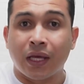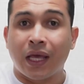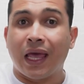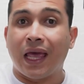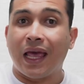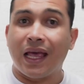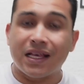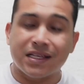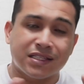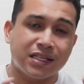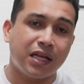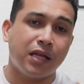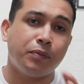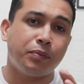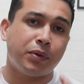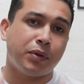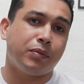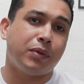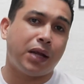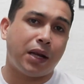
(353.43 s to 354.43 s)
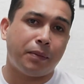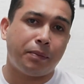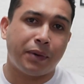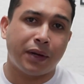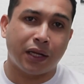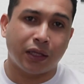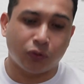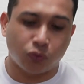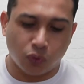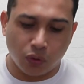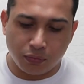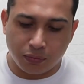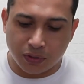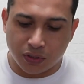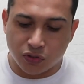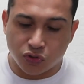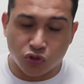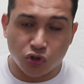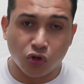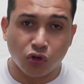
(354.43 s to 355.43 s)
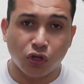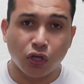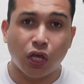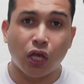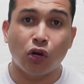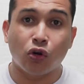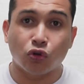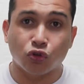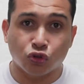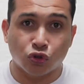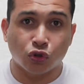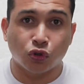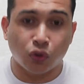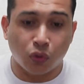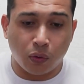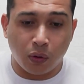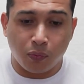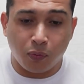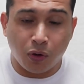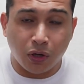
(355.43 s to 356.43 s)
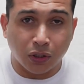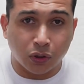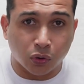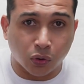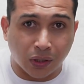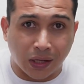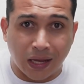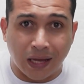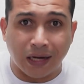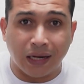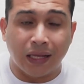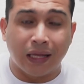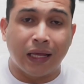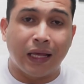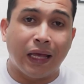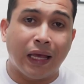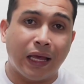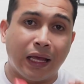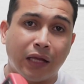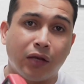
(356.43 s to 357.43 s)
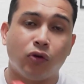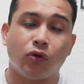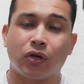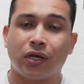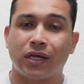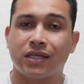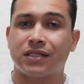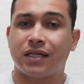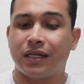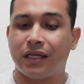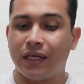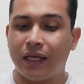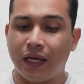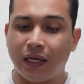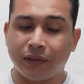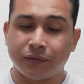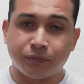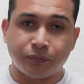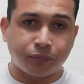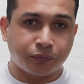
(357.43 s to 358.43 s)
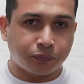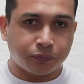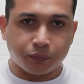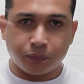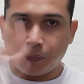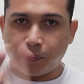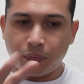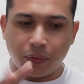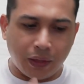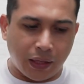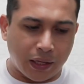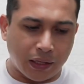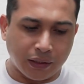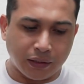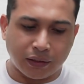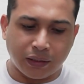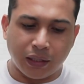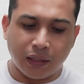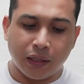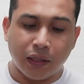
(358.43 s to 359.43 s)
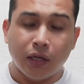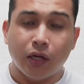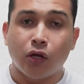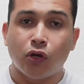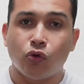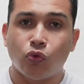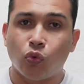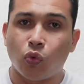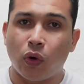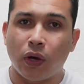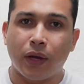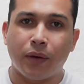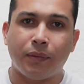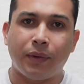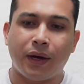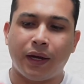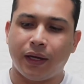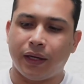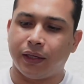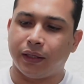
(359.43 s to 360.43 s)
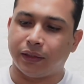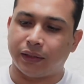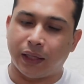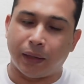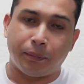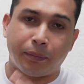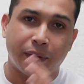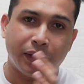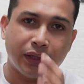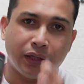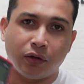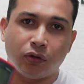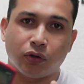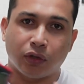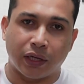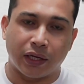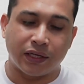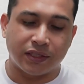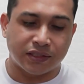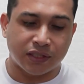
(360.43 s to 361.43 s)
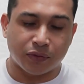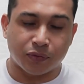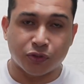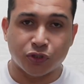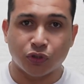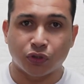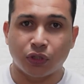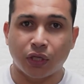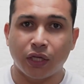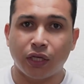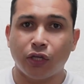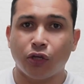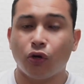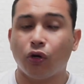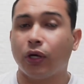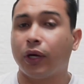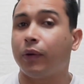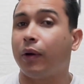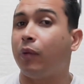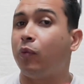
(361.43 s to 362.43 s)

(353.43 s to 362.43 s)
Ese es el primer aparato de medición que nosotros vamos a tocar en lo que sería esta nueva etapa de lo que es el servicio técnico que vamos a